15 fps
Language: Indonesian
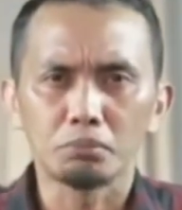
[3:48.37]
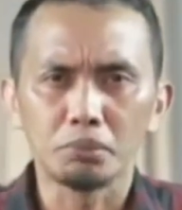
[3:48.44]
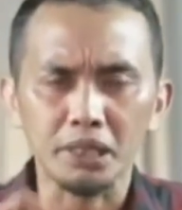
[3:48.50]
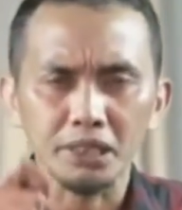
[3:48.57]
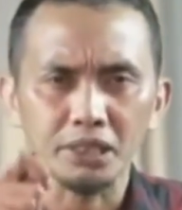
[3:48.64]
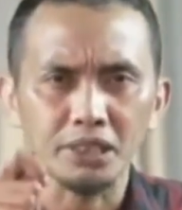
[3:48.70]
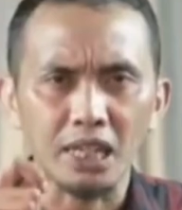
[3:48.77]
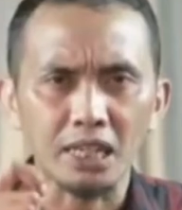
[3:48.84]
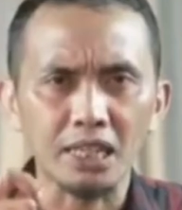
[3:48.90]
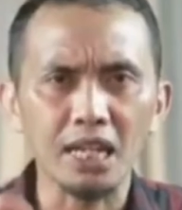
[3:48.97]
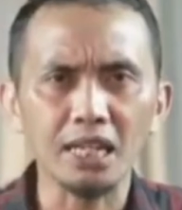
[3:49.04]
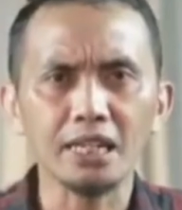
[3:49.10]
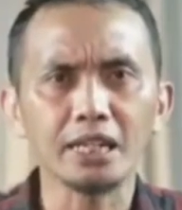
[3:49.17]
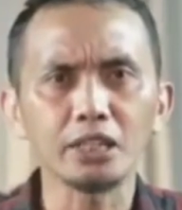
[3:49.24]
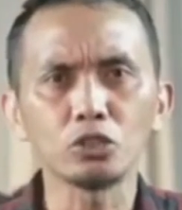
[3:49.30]

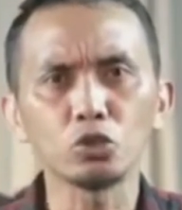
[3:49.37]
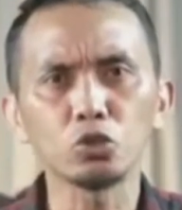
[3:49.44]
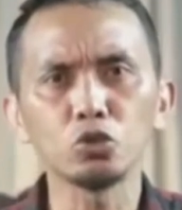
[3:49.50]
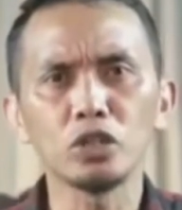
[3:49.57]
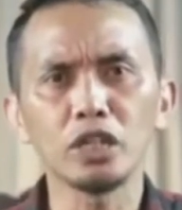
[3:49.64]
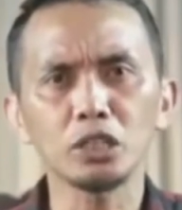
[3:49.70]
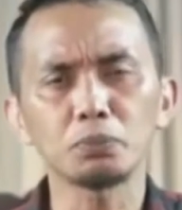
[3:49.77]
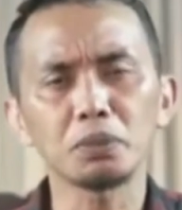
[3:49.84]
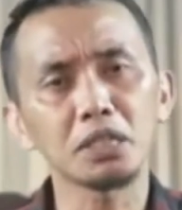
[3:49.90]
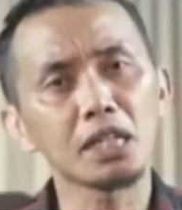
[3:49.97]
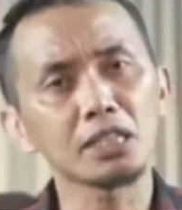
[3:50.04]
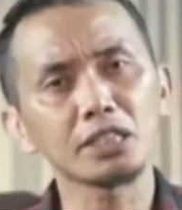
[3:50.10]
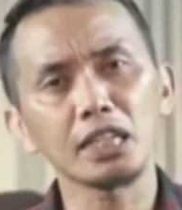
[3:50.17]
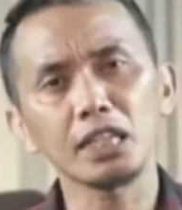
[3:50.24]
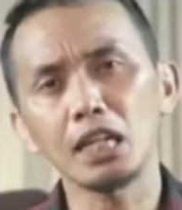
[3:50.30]
merencanakan tugas
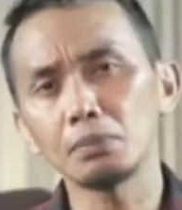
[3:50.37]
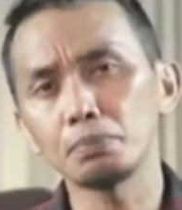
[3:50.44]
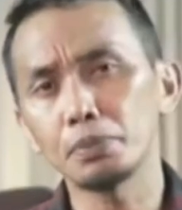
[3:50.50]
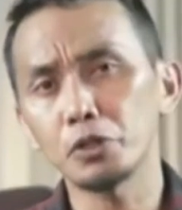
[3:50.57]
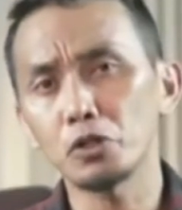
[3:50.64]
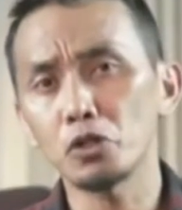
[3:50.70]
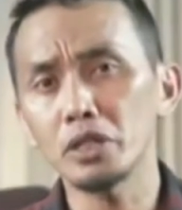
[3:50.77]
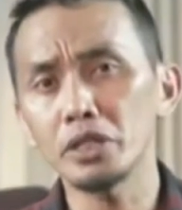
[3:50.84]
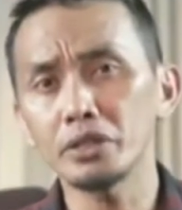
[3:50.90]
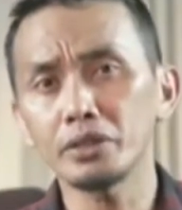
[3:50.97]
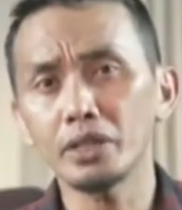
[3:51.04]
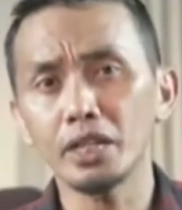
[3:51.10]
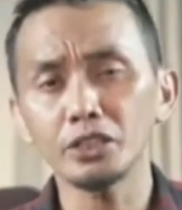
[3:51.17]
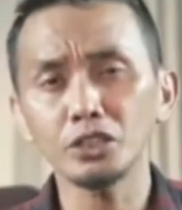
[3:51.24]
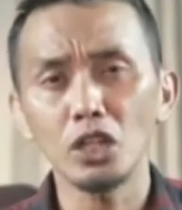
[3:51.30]
berdasarkan
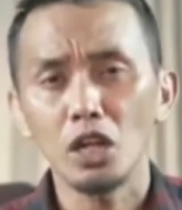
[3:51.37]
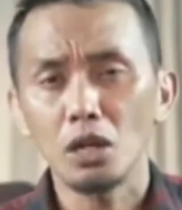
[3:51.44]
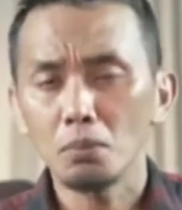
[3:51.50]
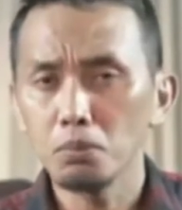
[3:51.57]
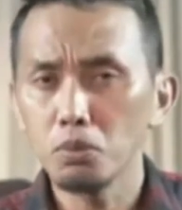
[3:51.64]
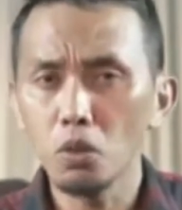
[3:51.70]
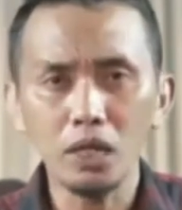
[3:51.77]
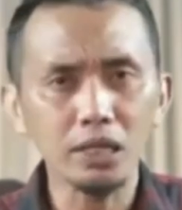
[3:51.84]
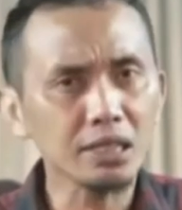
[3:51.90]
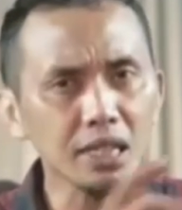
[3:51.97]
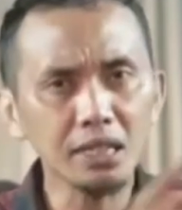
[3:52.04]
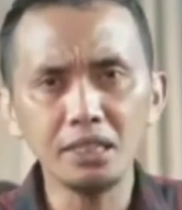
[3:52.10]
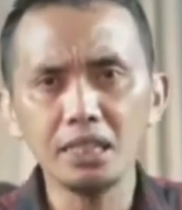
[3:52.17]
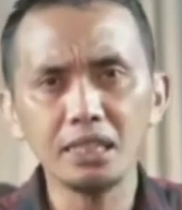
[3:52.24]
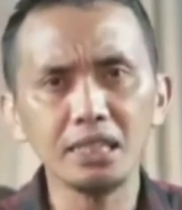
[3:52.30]
prioritas,
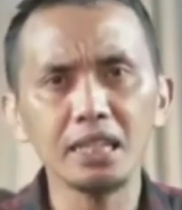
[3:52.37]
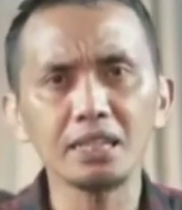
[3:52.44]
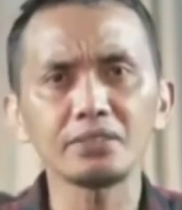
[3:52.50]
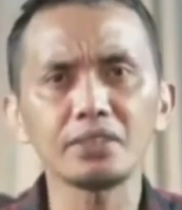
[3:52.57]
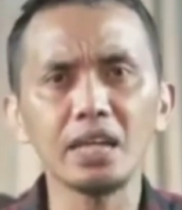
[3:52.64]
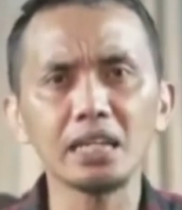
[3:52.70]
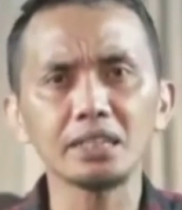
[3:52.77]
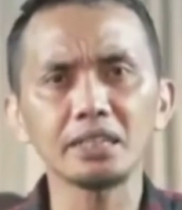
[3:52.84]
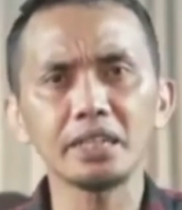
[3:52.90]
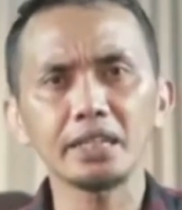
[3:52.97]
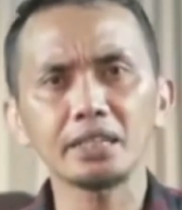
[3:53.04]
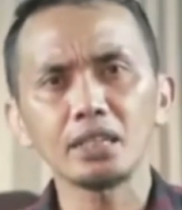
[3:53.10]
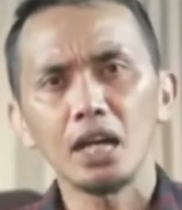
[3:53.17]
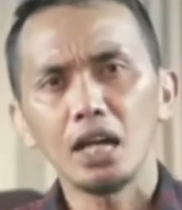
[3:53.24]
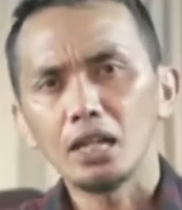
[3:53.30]
buatlah deadline
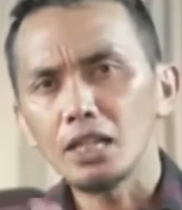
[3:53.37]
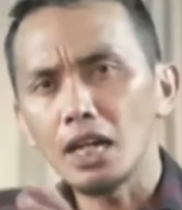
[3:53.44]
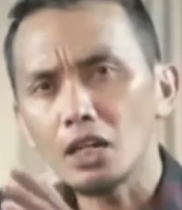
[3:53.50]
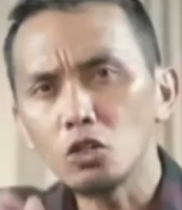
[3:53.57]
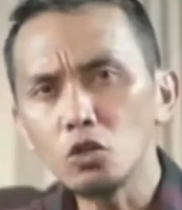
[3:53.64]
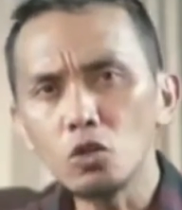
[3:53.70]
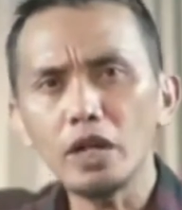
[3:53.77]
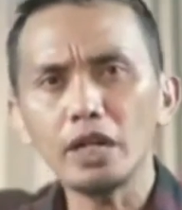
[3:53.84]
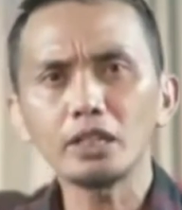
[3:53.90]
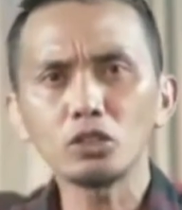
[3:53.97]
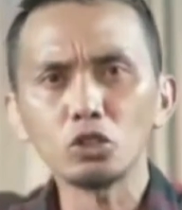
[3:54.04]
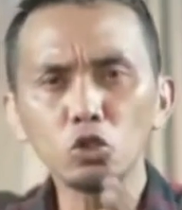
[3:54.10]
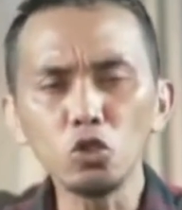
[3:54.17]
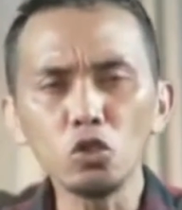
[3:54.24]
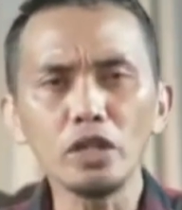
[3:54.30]
target,
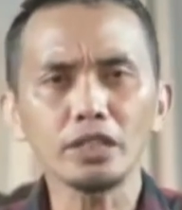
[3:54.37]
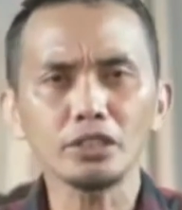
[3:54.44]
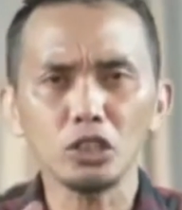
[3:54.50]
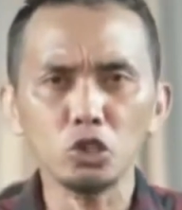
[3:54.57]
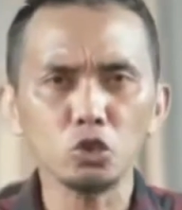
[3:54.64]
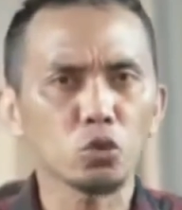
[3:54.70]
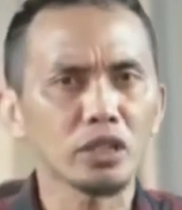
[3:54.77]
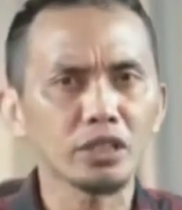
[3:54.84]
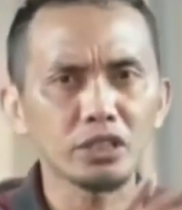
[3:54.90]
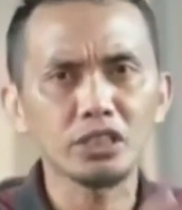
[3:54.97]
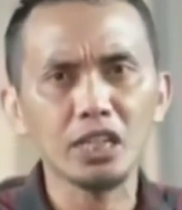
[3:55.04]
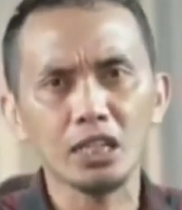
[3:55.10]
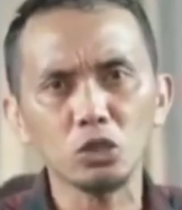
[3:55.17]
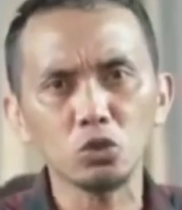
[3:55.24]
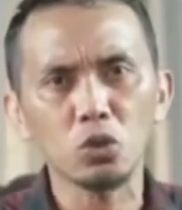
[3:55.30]
lakukan tugas sesuai
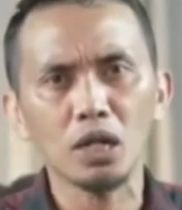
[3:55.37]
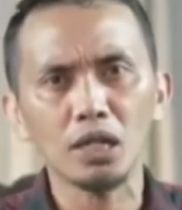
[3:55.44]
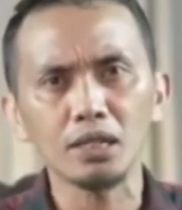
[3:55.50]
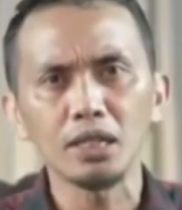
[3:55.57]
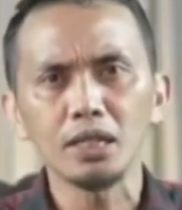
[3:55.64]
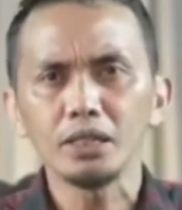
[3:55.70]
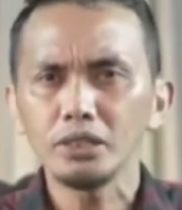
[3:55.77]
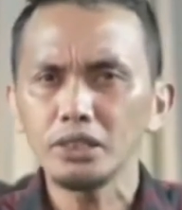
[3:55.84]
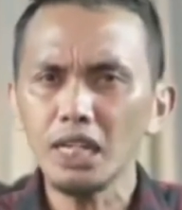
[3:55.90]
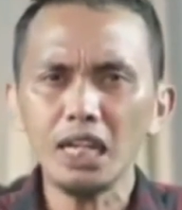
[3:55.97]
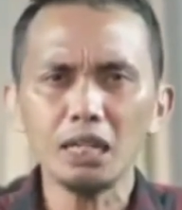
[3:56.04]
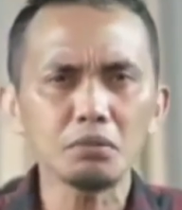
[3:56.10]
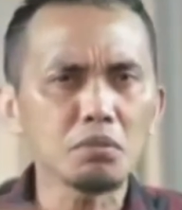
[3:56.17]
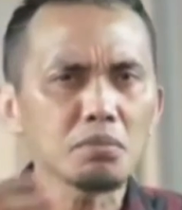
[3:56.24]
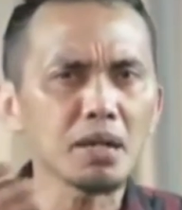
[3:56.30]
jadwal,
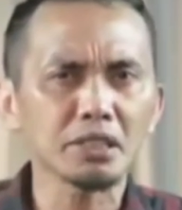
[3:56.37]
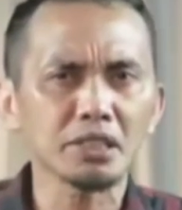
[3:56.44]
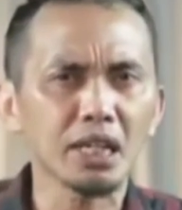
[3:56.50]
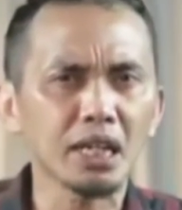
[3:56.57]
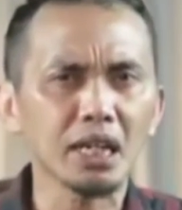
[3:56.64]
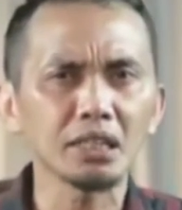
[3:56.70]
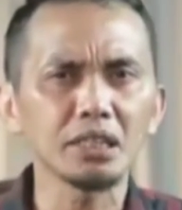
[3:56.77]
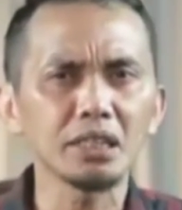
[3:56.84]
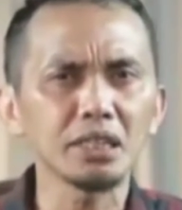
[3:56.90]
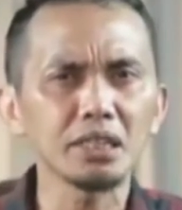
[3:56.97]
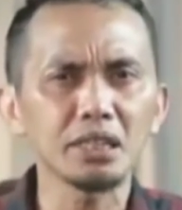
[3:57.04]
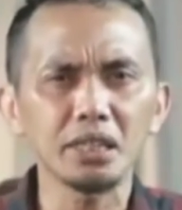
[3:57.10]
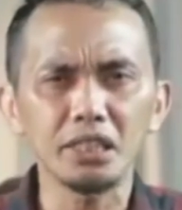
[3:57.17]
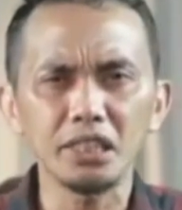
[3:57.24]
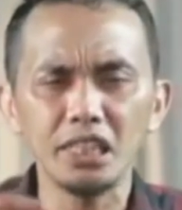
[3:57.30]
jangan memaksakan
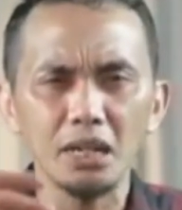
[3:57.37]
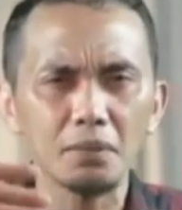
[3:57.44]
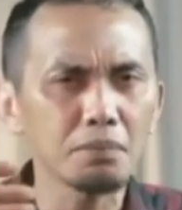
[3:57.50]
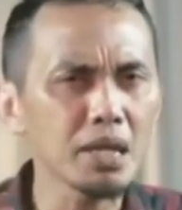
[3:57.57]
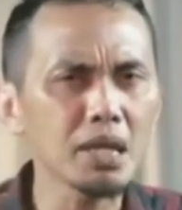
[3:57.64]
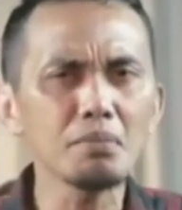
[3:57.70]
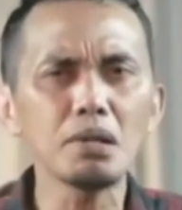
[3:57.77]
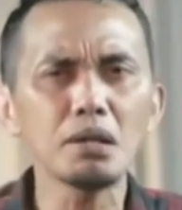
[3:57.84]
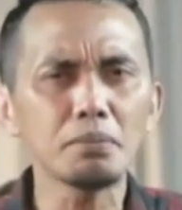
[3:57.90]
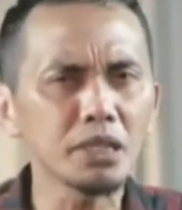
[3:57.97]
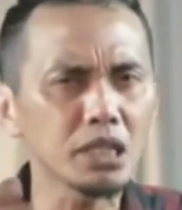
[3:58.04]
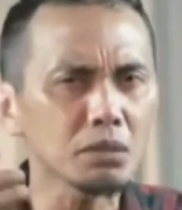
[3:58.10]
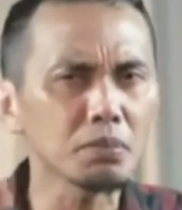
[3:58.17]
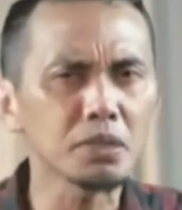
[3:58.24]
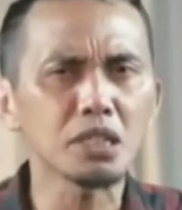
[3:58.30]
diri ketika memang
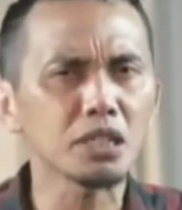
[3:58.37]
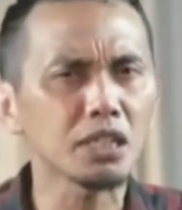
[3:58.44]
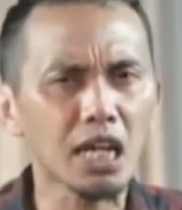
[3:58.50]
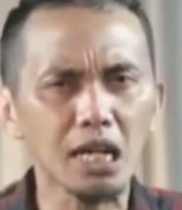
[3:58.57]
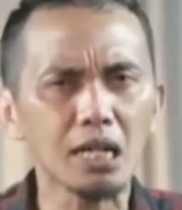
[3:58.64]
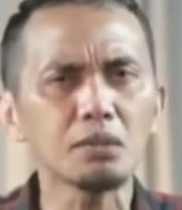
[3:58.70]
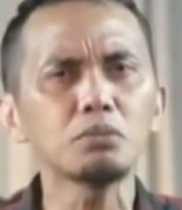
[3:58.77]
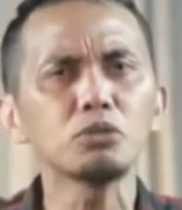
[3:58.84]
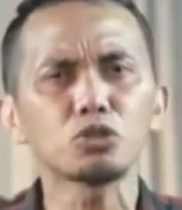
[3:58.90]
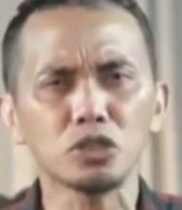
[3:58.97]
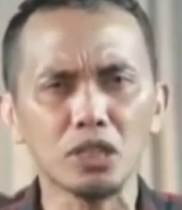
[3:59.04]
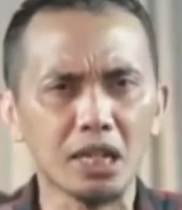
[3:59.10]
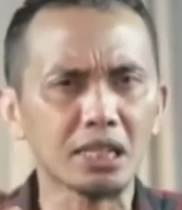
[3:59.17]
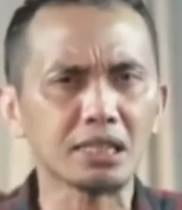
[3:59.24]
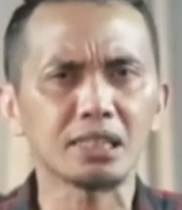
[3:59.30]
benar-benar kamu
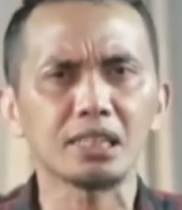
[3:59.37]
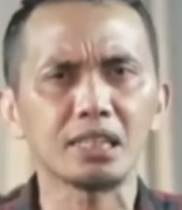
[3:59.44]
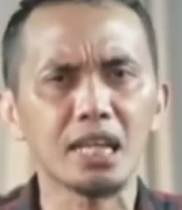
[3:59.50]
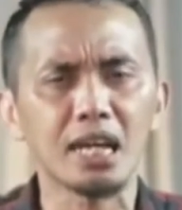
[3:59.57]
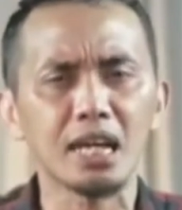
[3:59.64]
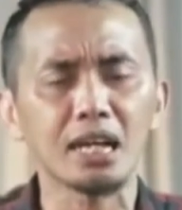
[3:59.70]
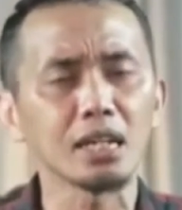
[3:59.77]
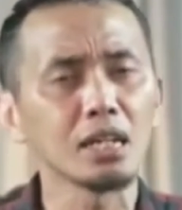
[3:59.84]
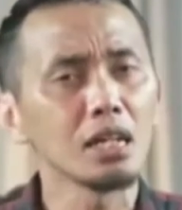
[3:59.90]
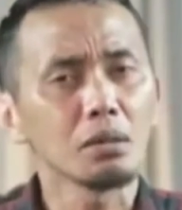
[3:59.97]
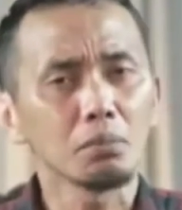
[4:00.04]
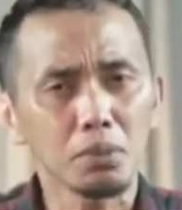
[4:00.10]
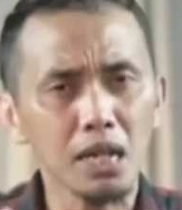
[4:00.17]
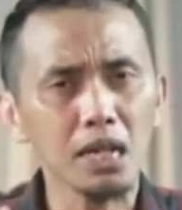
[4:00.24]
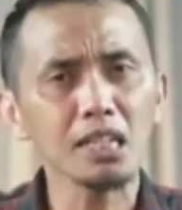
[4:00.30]
sangat lelah
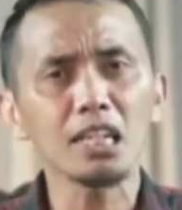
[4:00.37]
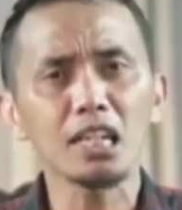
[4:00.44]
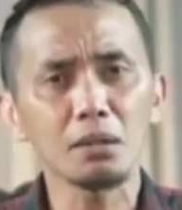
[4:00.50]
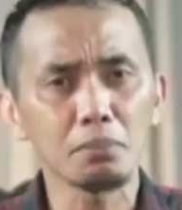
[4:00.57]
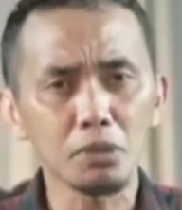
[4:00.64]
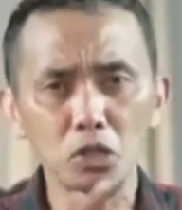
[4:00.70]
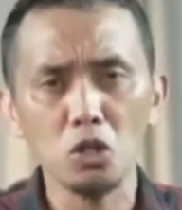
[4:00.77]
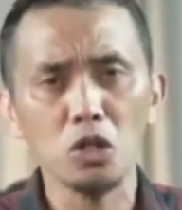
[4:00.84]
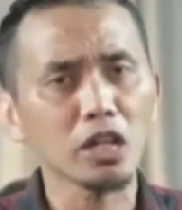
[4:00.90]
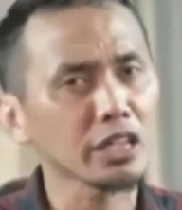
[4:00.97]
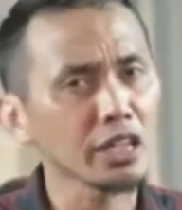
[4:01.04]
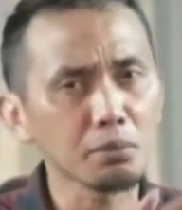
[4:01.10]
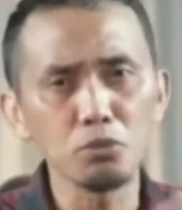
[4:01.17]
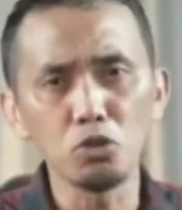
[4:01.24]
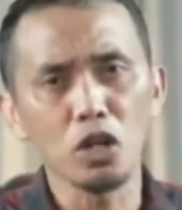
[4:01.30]
Beranilah
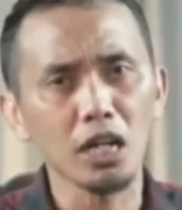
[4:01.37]
menolak yang